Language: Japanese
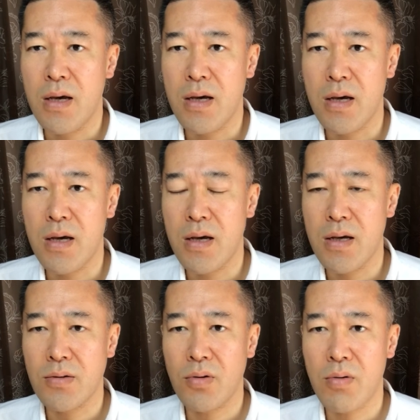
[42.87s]

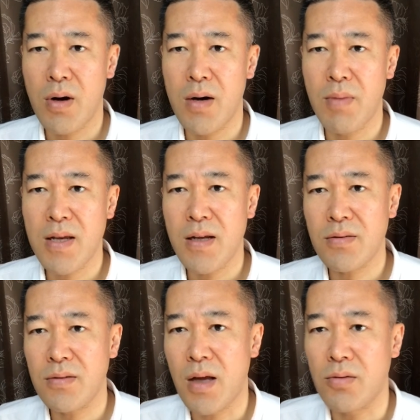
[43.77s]
えー、それは
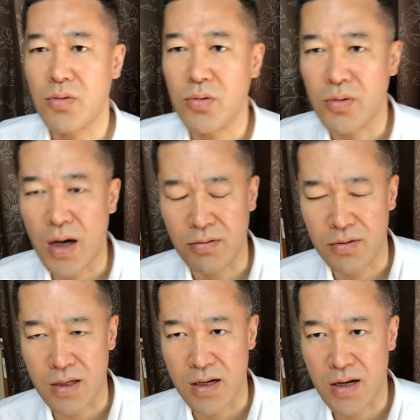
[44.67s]
マイナスになることがある
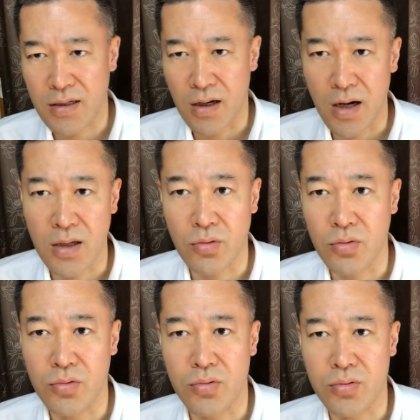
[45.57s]
んじゃないかなと
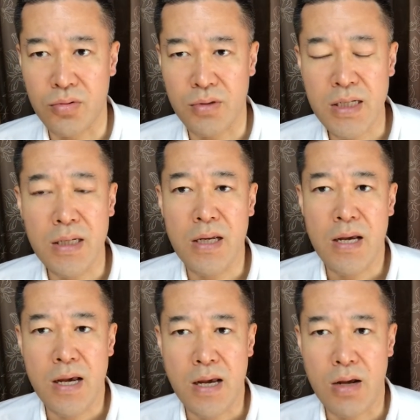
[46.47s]
いうふうに、
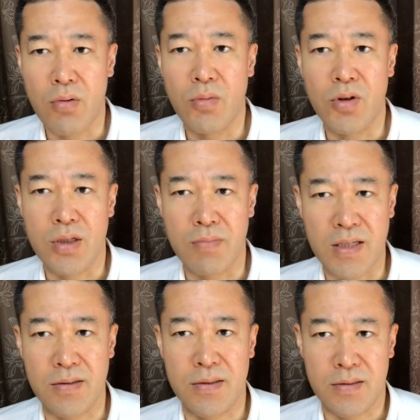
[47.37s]
えー、思いま
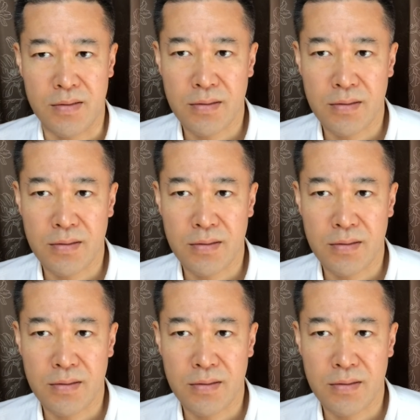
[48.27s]
す。